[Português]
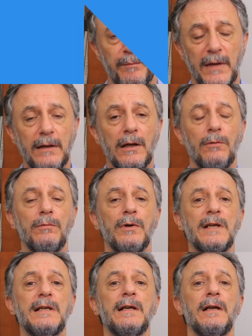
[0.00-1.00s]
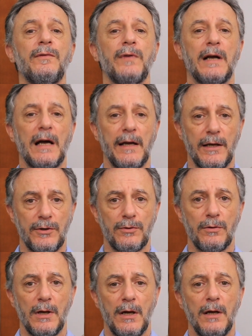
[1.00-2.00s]
Então, o que significa
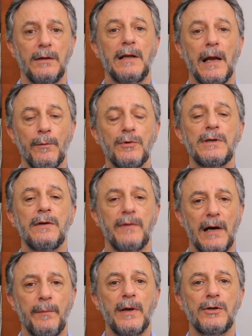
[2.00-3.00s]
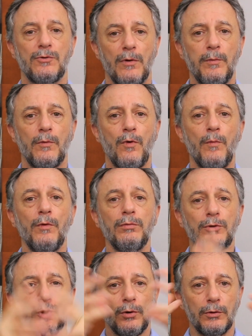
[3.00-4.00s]
isso? Temos que ver a pessoa como um
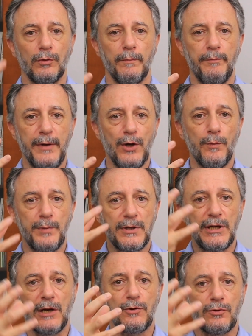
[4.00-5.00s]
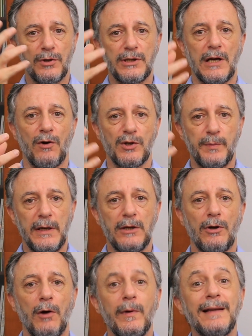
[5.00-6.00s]
todo, biopsicossocial,
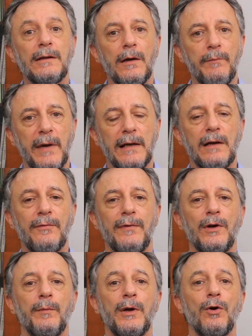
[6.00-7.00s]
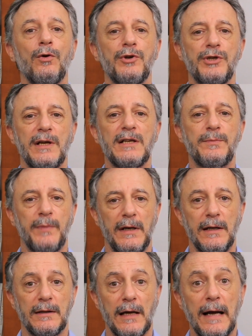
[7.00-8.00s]
espiritual e também na fenomenologia
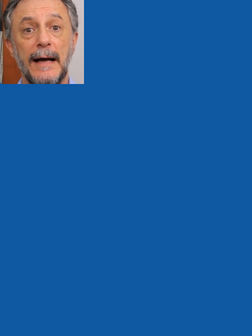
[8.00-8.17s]
espírita.